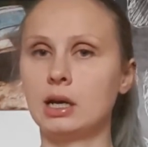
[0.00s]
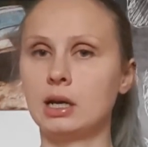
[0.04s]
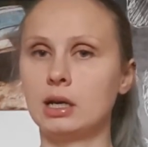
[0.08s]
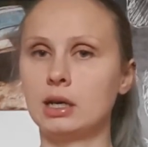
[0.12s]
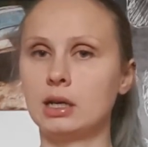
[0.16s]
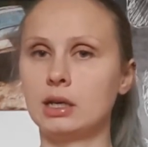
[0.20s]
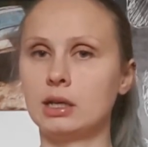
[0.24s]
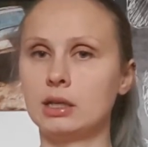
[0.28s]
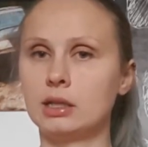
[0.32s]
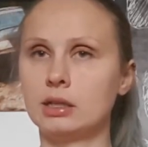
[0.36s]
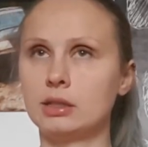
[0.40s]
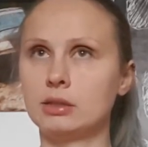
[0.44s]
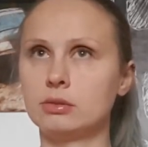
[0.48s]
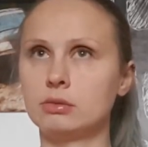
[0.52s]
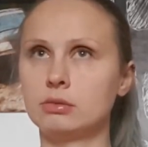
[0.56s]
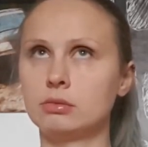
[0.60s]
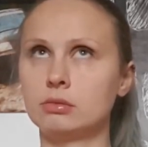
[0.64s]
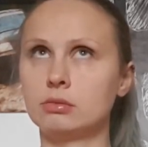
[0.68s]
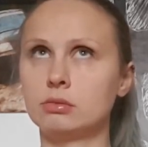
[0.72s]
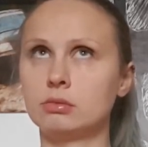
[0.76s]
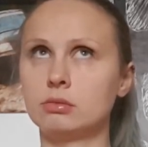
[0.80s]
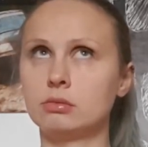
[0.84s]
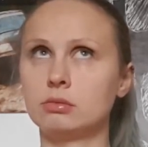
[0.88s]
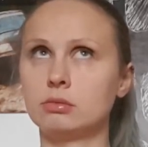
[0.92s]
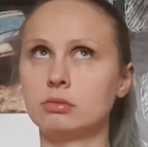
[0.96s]
e,
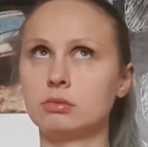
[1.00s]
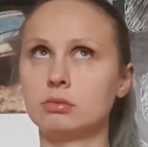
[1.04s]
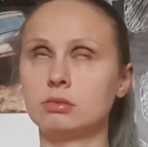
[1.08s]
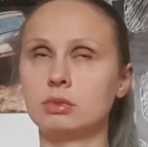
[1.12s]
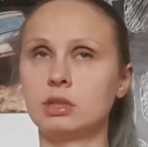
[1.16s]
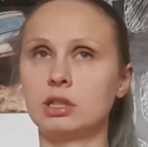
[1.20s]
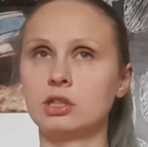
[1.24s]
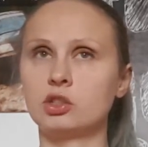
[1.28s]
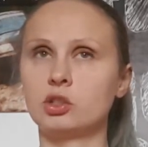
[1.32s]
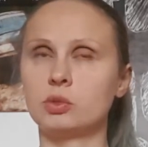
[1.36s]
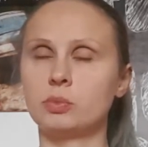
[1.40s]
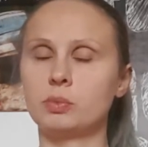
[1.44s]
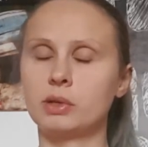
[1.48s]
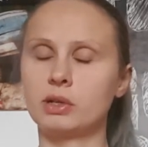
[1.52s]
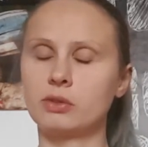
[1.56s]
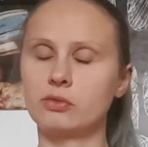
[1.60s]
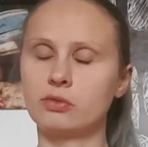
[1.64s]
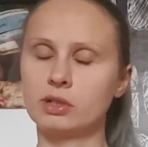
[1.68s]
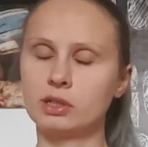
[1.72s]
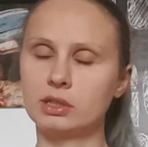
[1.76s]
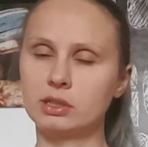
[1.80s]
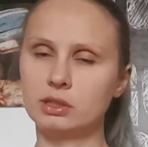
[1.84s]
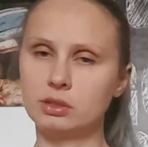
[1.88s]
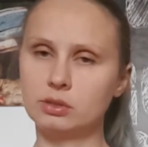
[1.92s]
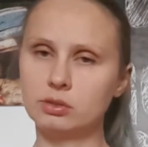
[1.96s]
nasze
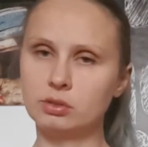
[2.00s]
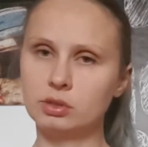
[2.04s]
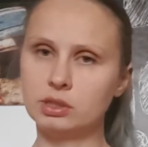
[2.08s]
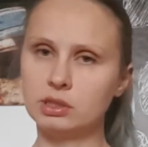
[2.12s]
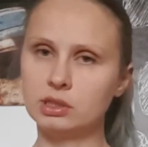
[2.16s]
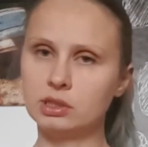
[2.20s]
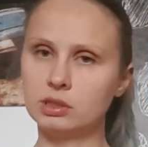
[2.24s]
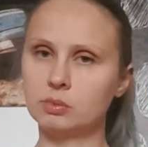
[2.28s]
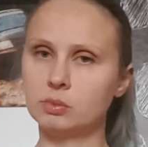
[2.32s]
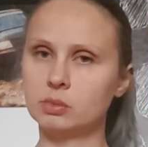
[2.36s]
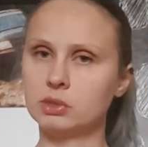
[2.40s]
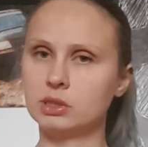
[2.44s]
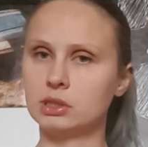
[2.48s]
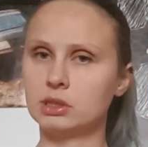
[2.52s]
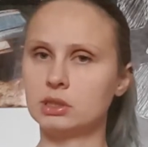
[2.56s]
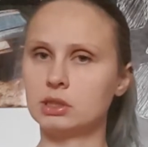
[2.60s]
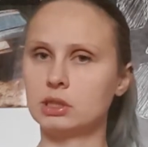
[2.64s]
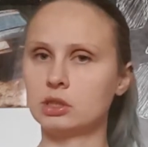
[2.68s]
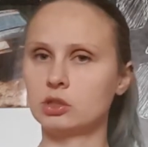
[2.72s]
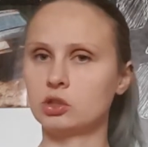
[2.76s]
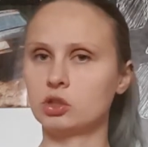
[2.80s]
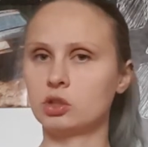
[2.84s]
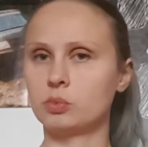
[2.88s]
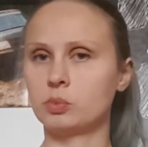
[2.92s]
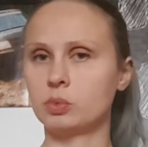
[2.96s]
perfekcjonizmy,
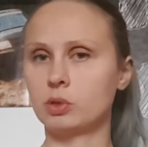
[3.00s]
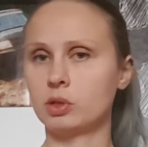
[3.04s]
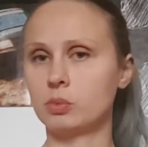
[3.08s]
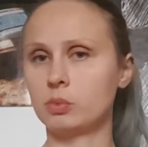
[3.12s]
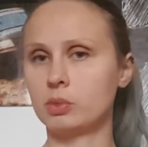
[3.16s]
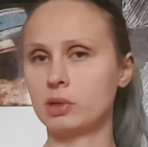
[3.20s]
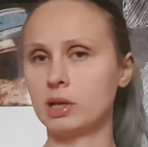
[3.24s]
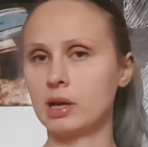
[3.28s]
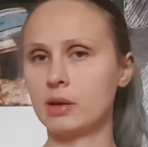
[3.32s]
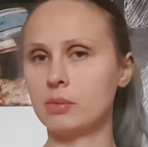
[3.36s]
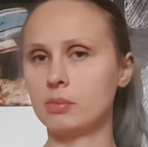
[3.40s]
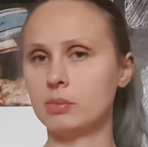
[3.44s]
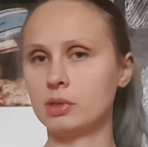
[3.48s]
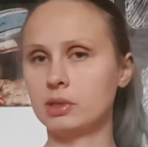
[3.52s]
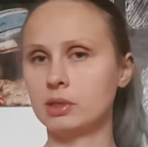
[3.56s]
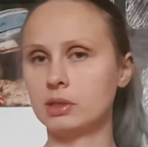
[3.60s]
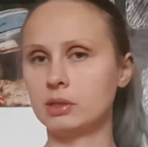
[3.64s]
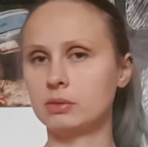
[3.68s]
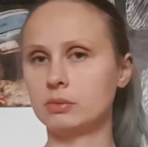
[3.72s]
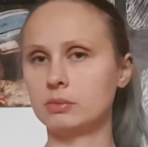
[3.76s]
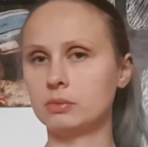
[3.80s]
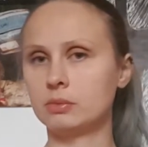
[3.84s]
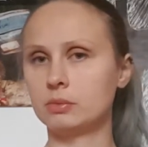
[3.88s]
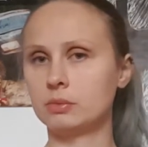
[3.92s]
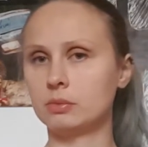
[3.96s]
nasze
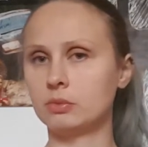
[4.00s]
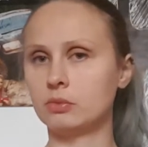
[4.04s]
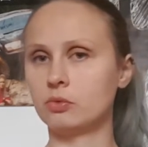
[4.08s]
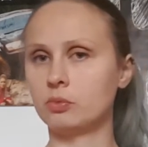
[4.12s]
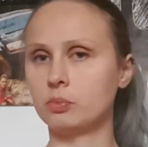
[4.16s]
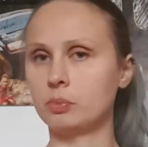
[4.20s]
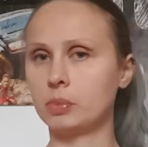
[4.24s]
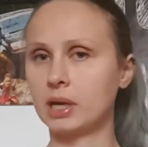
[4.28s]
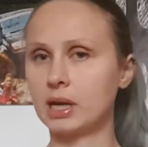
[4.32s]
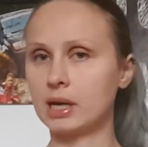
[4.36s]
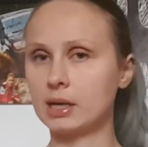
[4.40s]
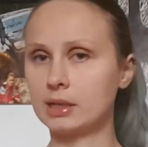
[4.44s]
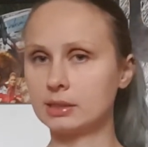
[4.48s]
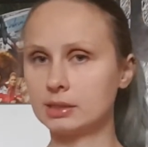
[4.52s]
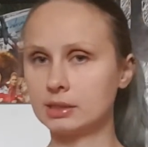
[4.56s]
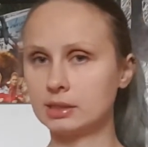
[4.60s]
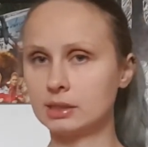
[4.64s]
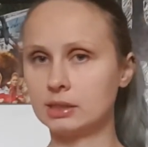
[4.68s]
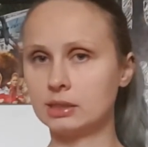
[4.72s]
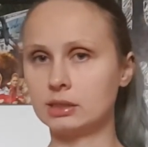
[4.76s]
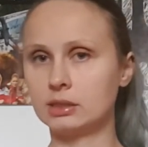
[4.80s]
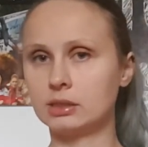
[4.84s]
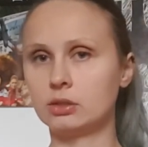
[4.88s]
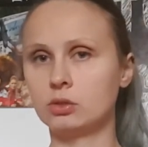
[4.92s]
problemy w pracy,